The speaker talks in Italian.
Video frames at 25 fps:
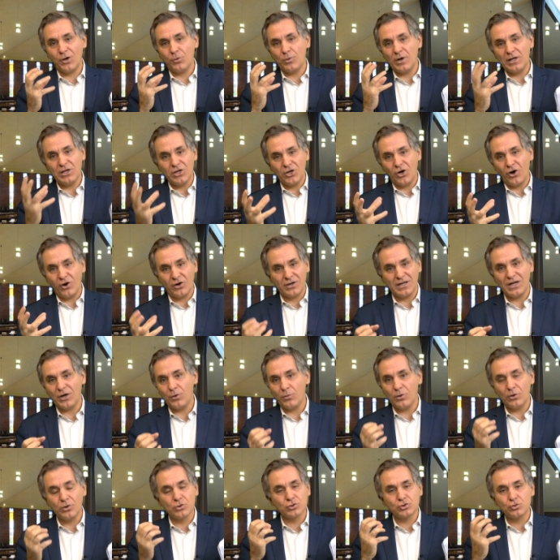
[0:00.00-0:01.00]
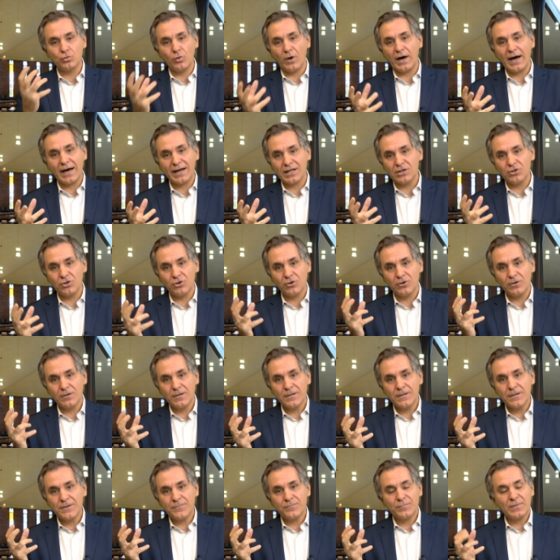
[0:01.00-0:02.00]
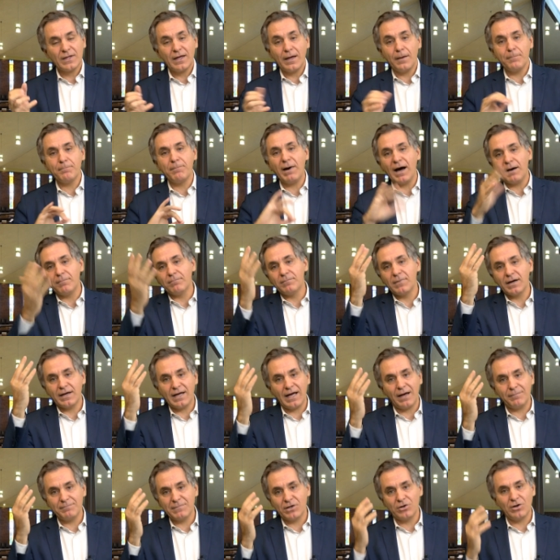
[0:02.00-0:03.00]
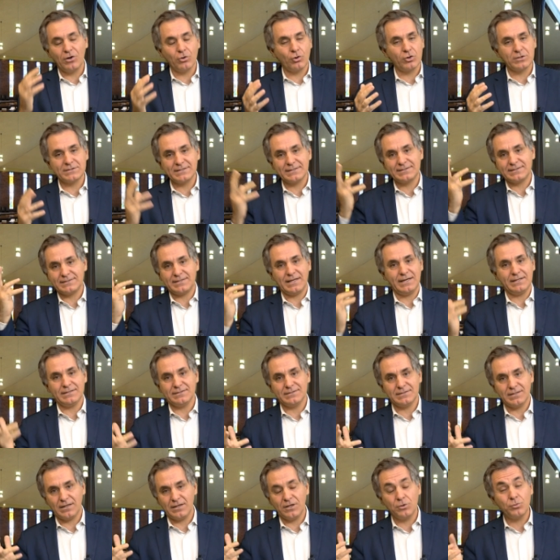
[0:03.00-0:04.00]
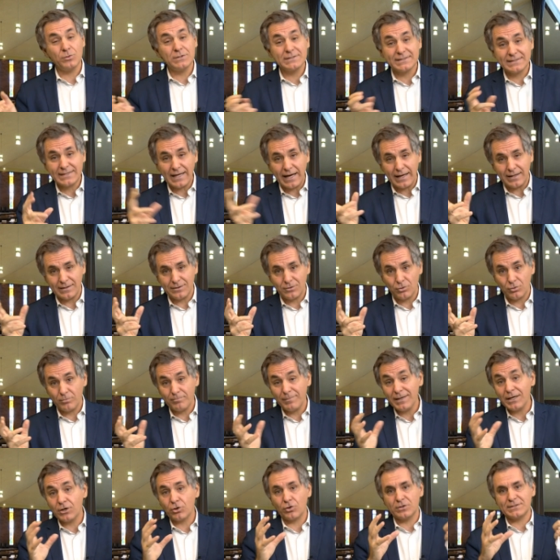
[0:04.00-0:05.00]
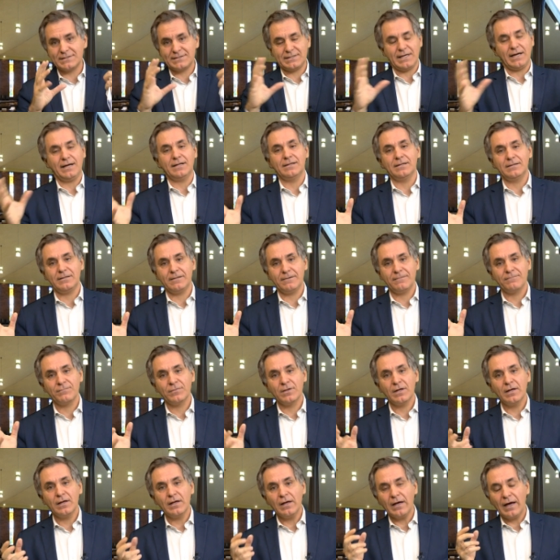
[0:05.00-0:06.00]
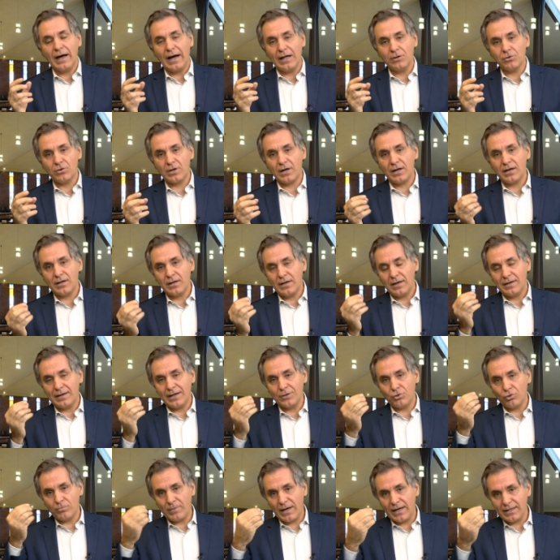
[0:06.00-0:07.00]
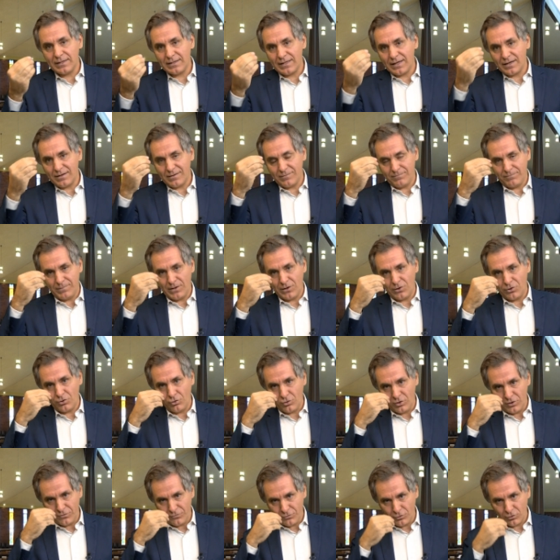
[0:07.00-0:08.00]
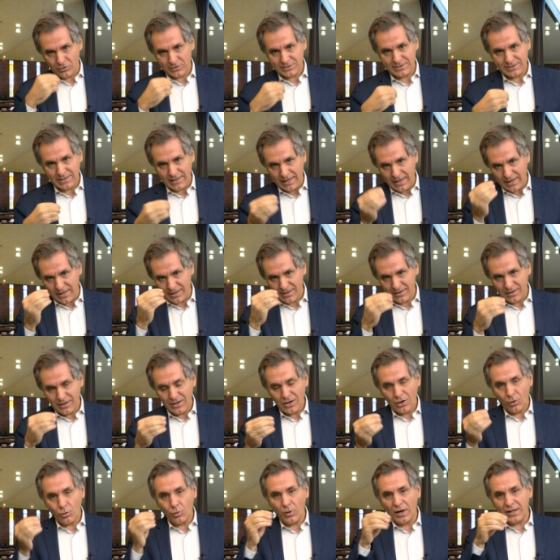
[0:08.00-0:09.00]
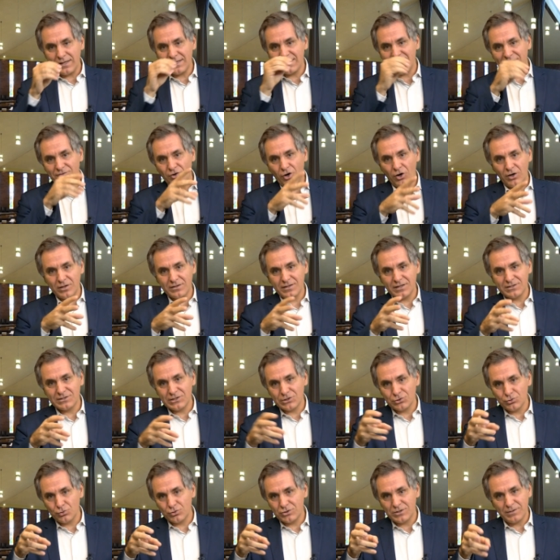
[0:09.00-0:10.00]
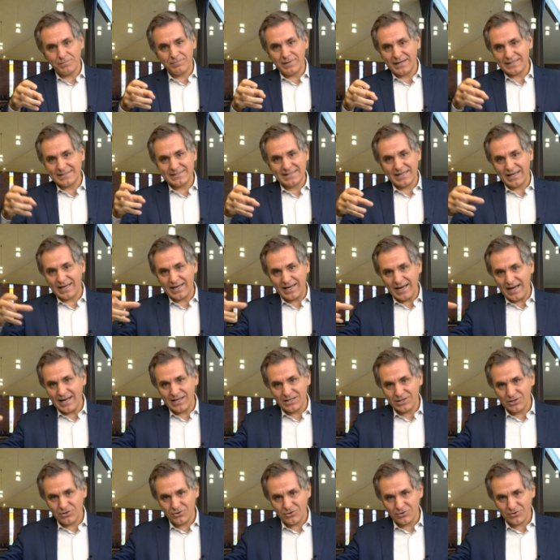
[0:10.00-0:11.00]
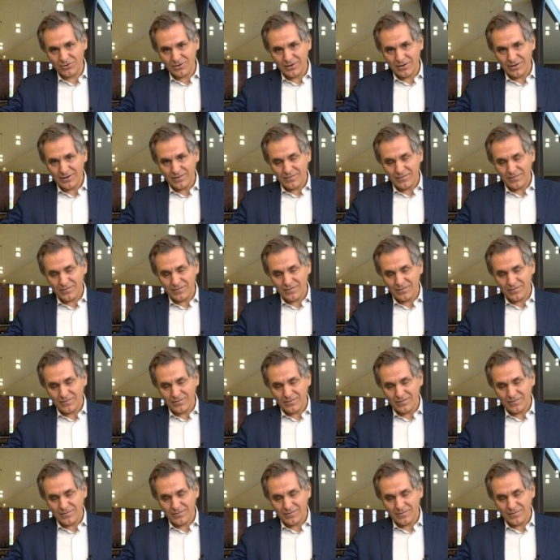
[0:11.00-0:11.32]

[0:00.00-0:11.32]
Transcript: quegli occhi, in quello sguardo e bam, cambiano la loro esistenza, in un istante, in un micro istante. Allora la domanda per noi forse è quante volte Gesù ci passa accanto